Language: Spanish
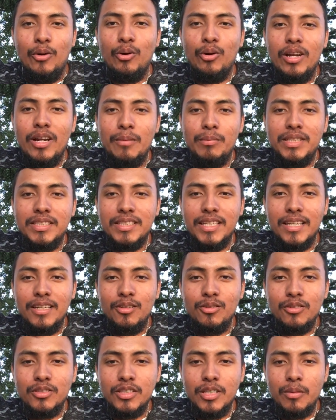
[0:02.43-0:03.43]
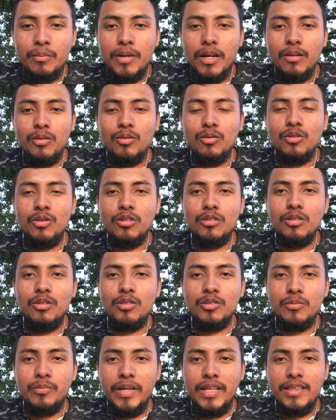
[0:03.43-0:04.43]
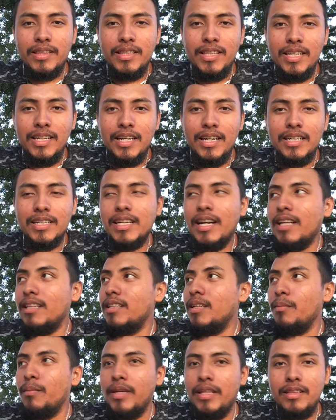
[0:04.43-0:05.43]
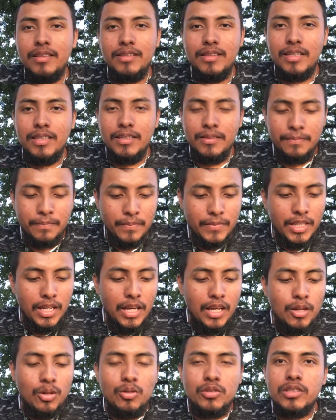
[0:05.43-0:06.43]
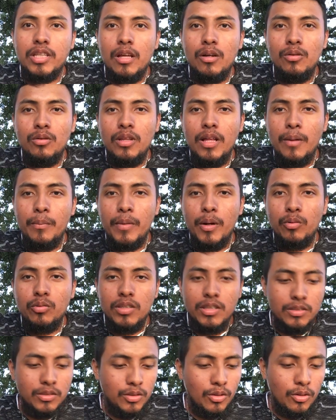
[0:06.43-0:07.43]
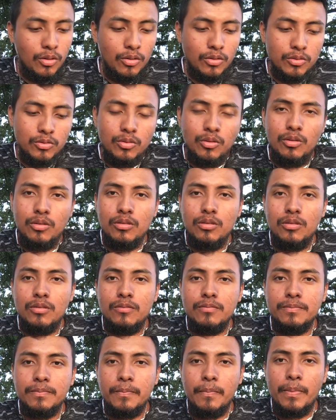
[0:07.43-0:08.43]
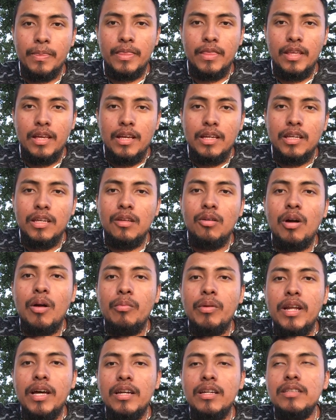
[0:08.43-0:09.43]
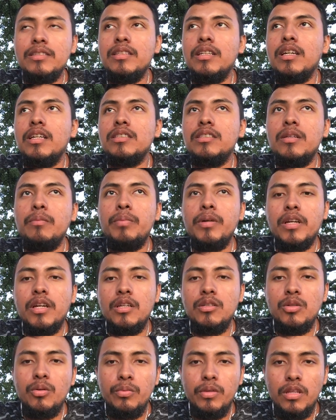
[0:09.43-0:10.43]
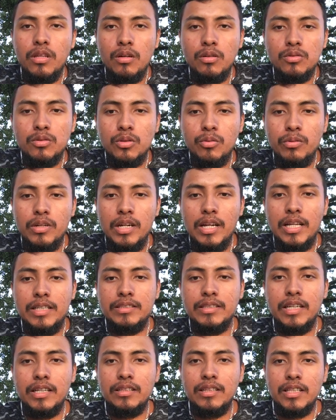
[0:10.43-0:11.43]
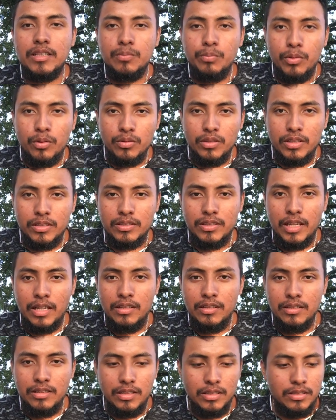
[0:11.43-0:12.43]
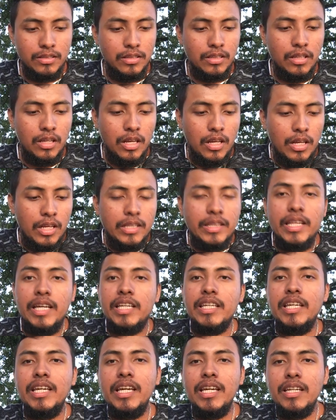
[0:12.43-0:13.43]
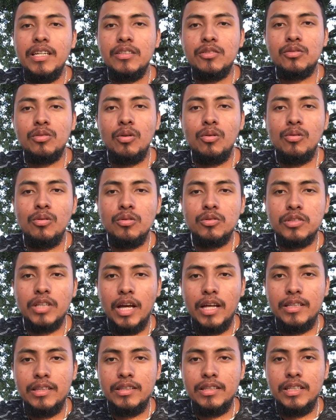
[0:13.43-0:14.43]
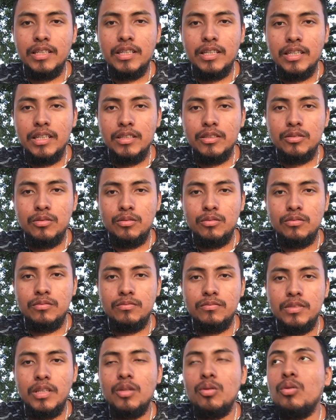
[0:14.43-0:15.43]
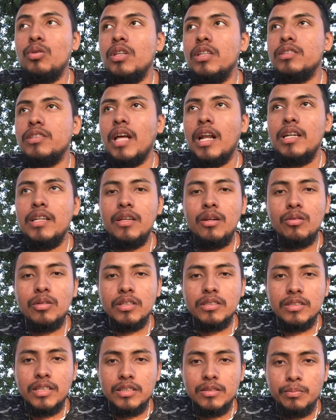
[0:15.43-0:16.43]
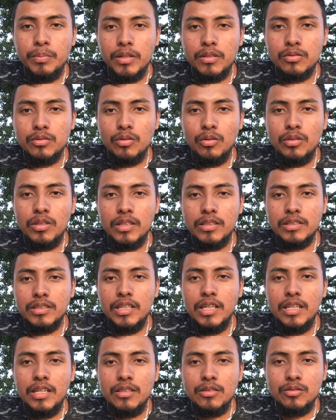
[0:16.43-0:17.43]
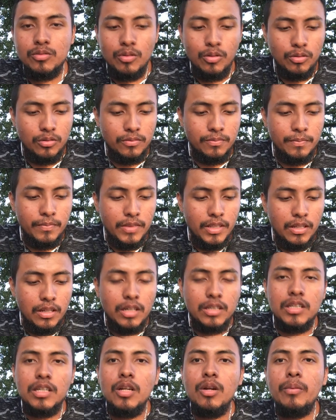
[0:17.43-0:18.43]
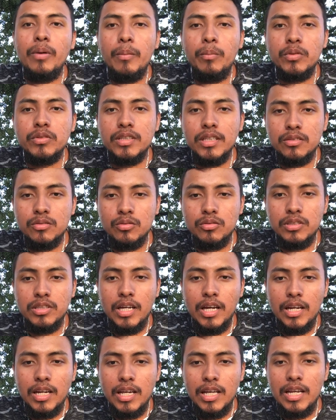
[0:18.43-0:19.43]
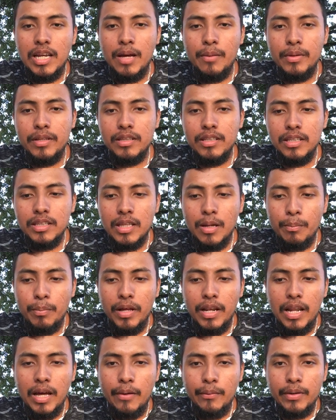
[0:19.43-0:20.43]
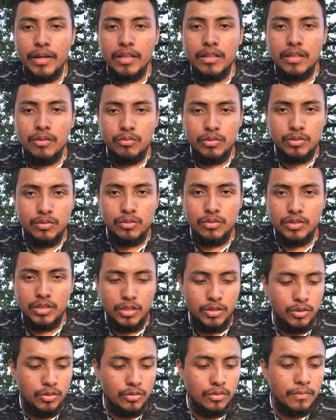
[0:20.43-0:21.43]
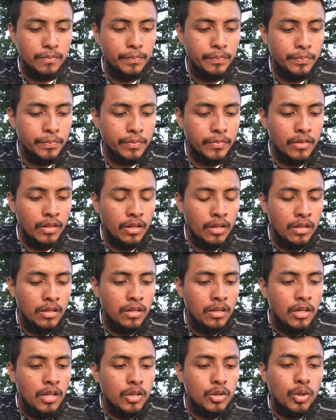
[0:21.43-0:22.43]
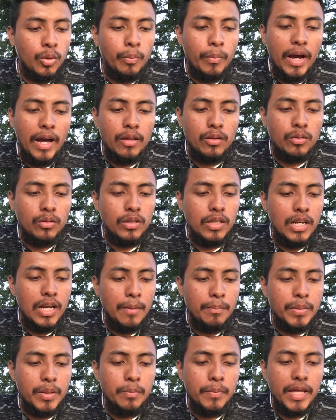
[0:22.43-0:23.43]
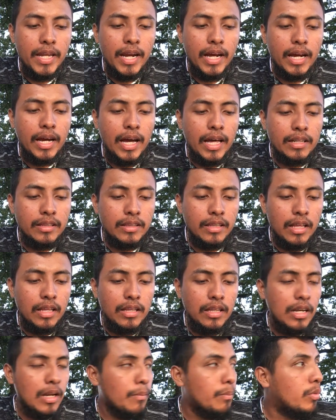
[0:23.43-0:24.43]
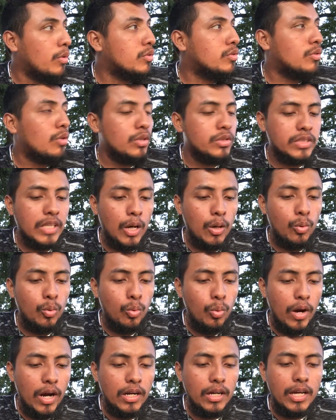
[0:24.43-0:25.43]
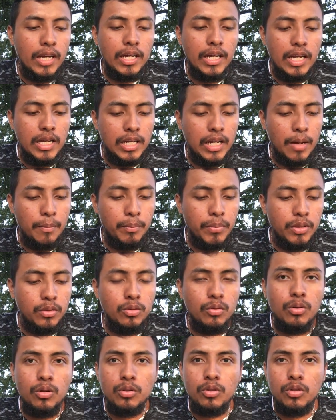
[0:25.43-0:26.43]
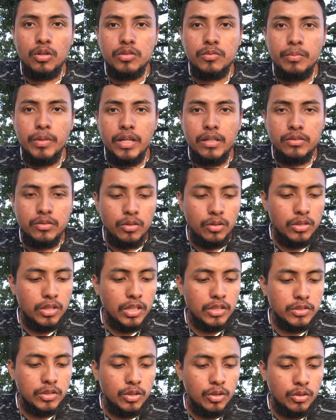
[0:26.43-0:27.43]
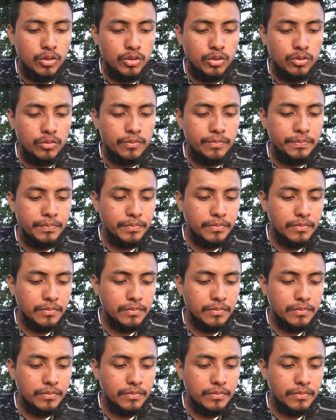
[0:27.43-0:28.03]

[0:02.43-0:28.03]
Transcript: Hola mis queridos hermanos, Dios los bendiga grandemente. Los saluda Mauricio Osorio. Quiero hablarles en este pequeño video sobre las sectas protestantes, de quiénes son los anticristo, de dónde salieron estas personas, quiénes son. Aquí lo vamos a escuchar en la bendita palabra de nuestro Señor. Tomado de la primera carta del apóstol San Juan en el capítulo 2, verso 18.